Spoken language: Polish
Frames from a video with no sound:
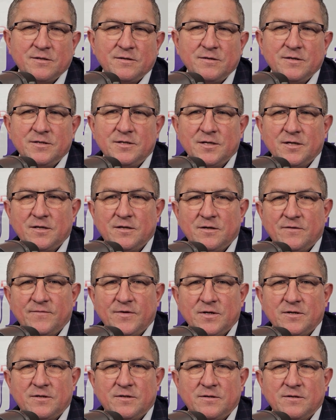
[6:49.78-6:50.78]
strony
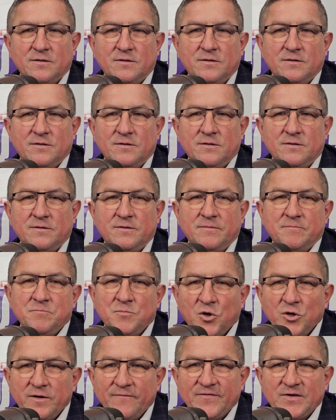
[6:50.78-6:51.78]
dziękować y,
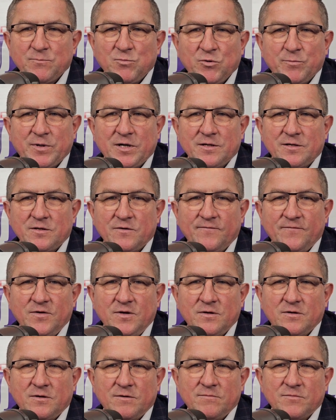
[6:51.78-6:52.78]
moim
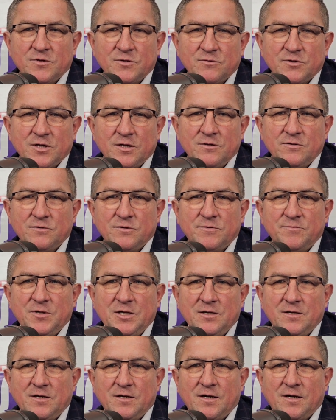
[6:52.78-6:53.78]
współpracownikom z Urzędu
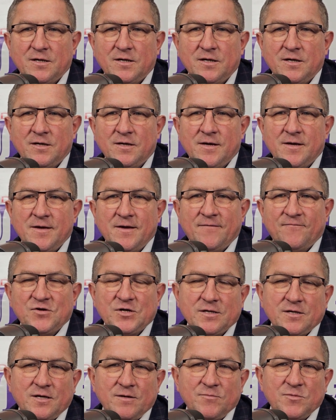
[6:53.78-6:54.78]
Gminy, jak i
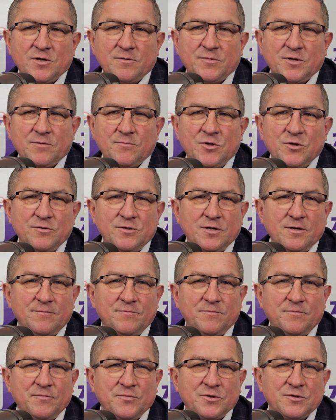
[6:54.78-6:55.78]
wszystkim dobrym
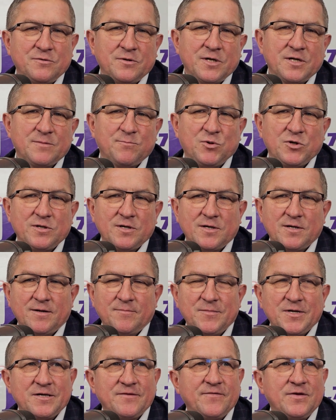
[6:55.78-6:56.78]
ludziom, których
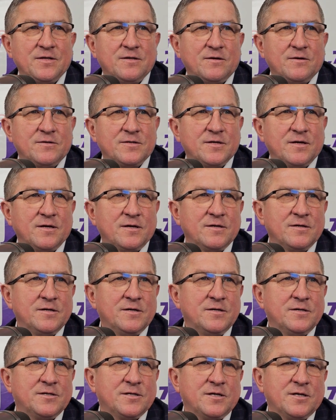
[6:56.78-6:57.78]
spotykam na swojej drodze
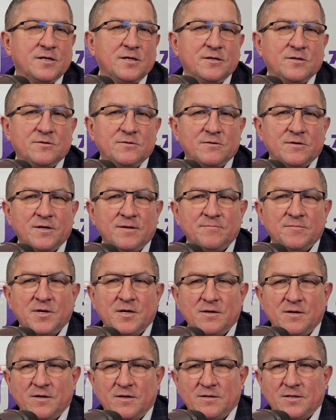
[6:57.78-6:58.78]
i dzięki którym
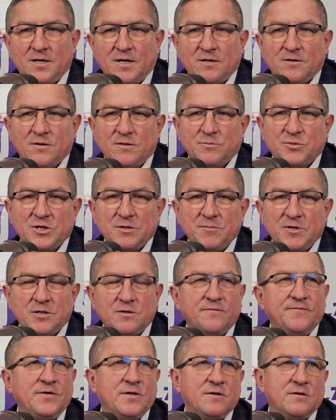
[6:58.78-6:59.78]
tak olbrzymie
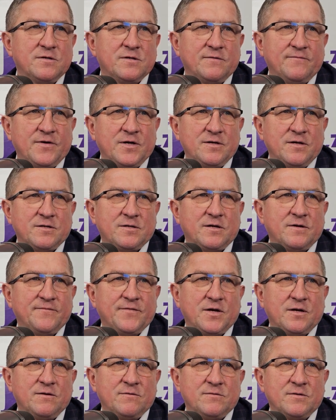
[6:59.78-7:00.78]
dofinansowania
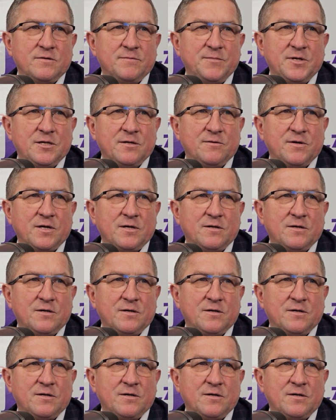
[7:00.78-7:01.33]
trafiają do gminy